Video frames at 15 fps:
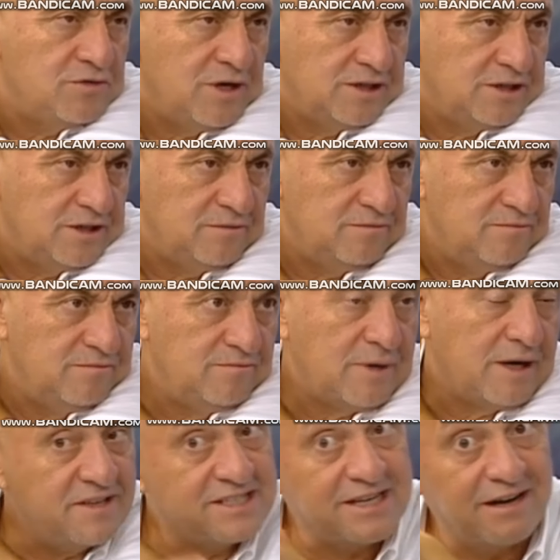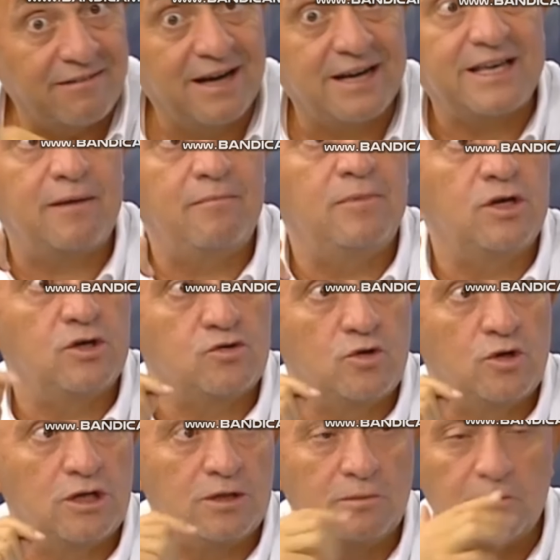var dedim. Tabii. Viska varken bile
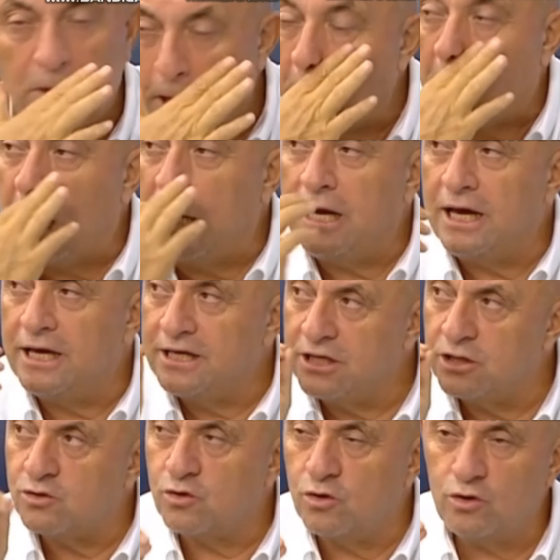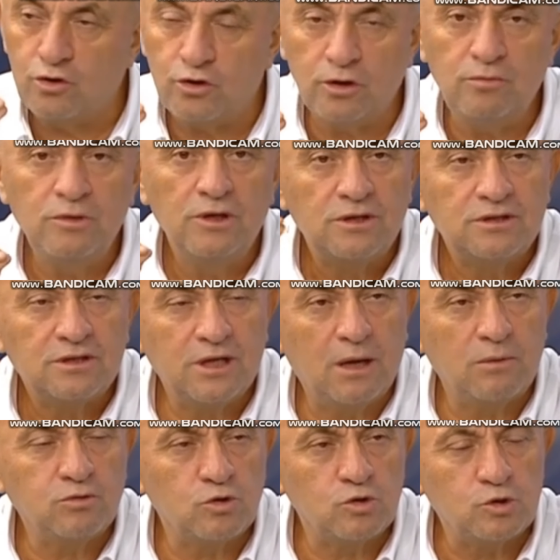söyledim. Hala yine söylüyorum.
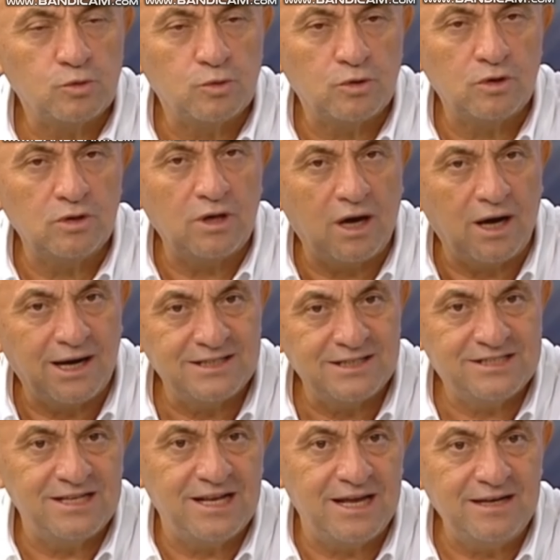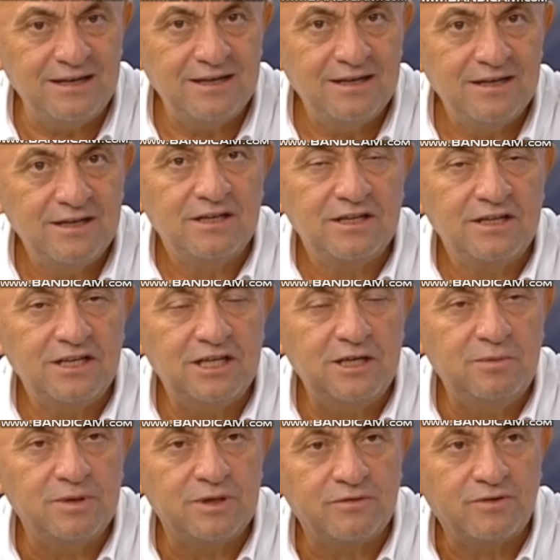Trabzonspor'un acilen iyi
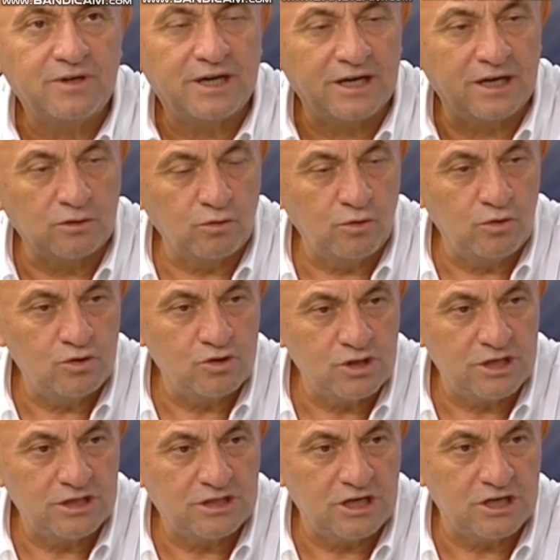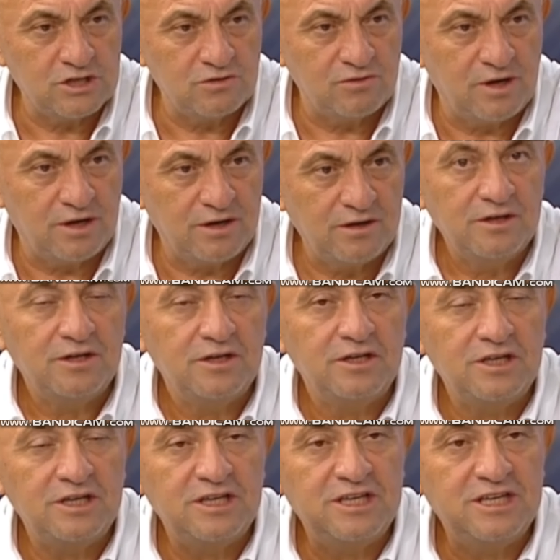bir kanat oyuncuya ihtiyacı var.
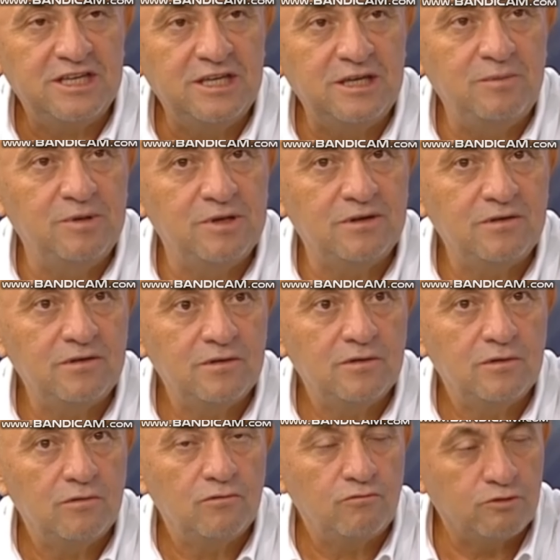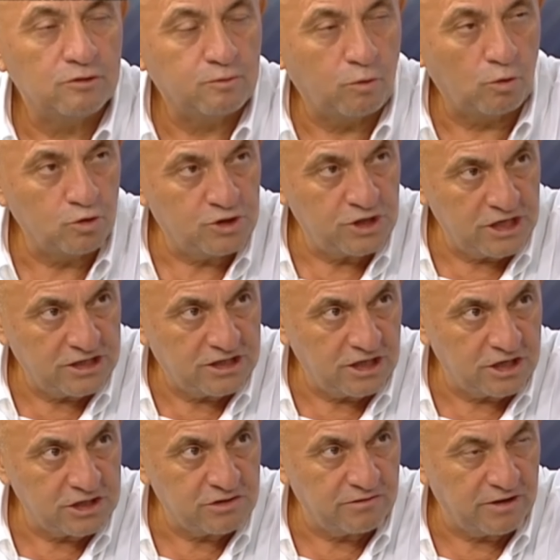İyi bir futbolcuya
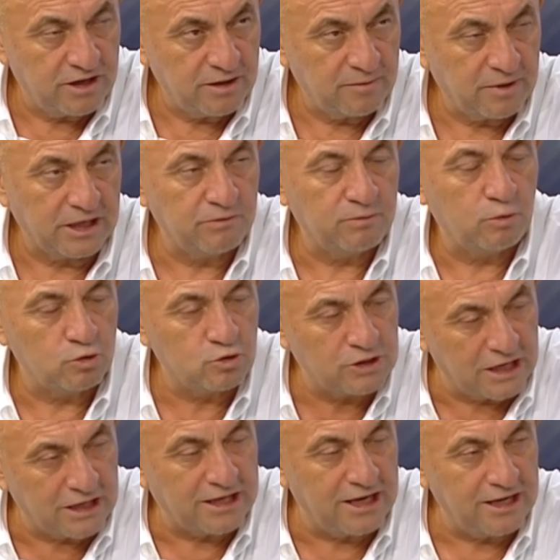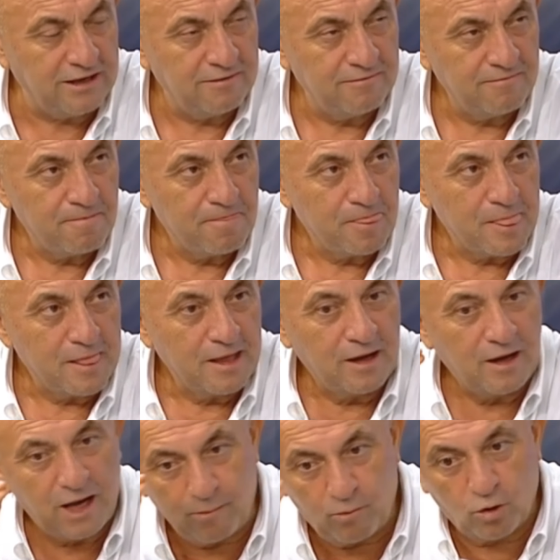ihtiyacı var. İyi bir futbolcu derken
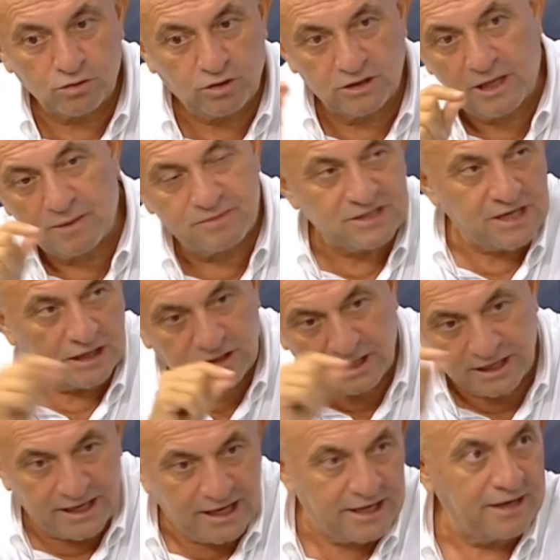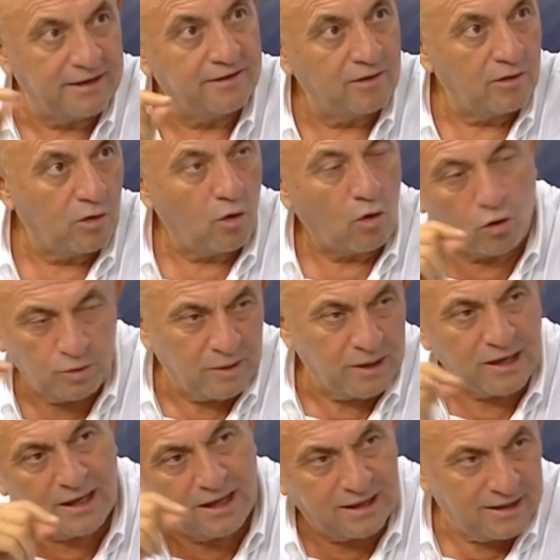hem ortada hem sağda yani on
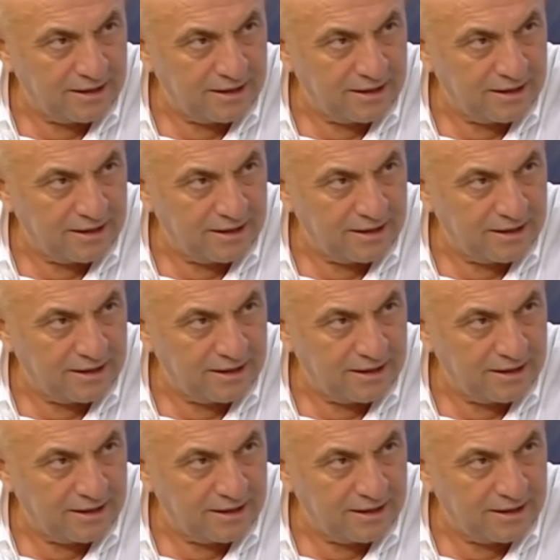numara